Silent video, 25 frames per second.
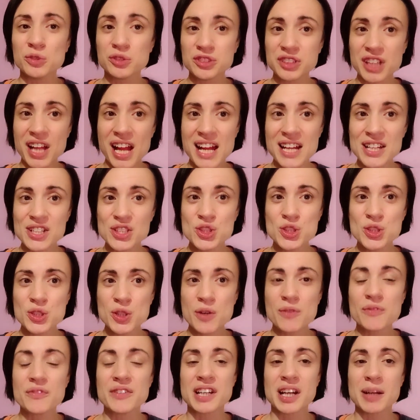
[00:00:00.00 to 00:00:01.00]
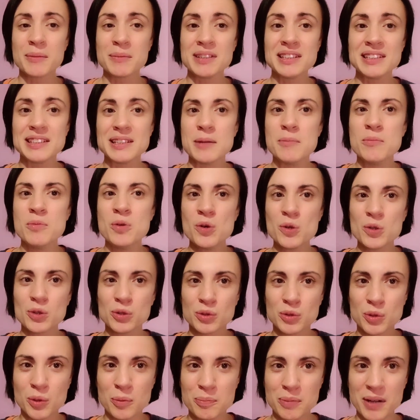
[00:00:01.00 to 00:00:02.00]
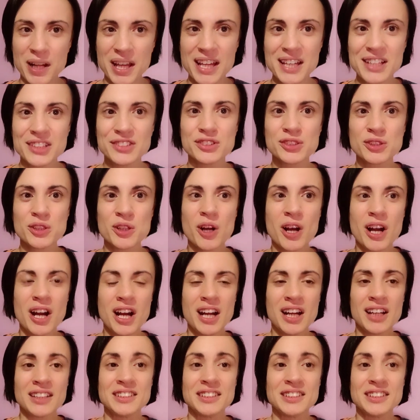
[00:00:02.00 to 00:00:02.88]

Sergio veramente molto preso